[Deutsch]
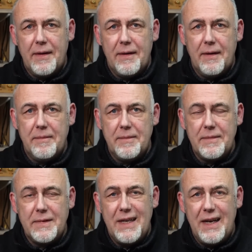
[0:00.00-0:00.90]

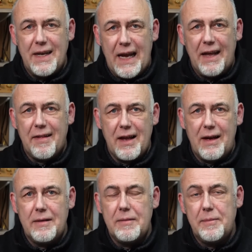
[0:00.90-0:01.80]
ähm, den ich
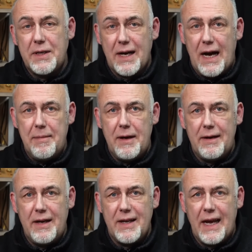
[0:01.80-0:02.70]
extra betreibe,
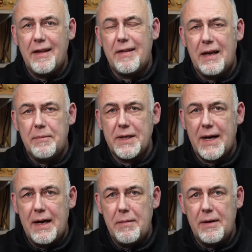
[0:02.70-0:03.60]
den ich extern
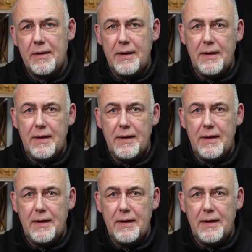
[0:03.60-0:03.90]
betreibe.